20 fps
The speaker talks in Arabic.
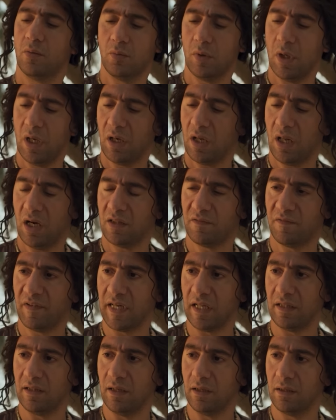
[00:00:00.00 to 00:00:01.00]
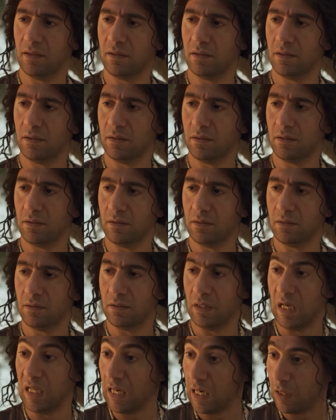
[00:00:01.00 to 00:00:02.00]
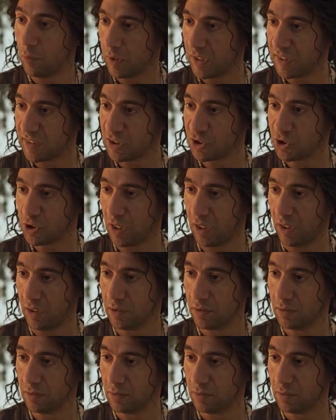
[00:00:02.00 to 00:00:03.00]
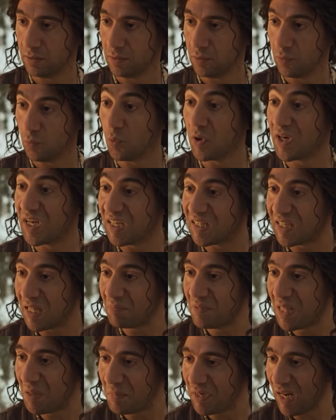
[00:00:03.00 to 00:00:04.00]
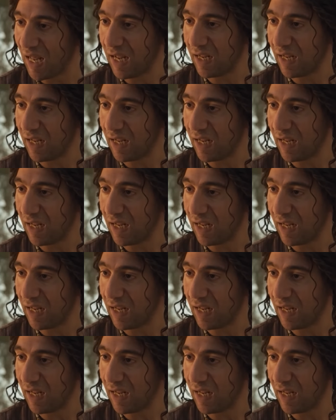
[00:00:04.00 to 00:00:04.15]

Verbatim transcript: وايه الغلط في كده انا الوريث الشرعي والكتاب ده من